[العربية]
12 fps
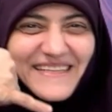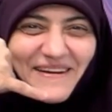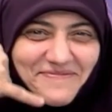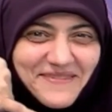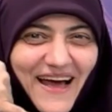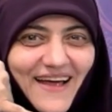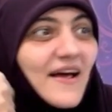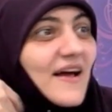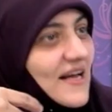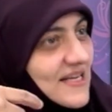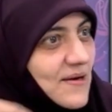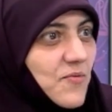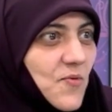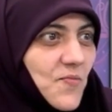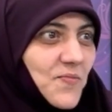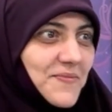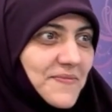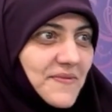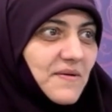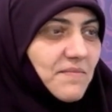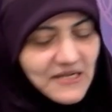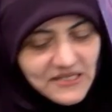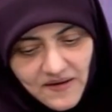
انت بتاعنا كسبهم نعم.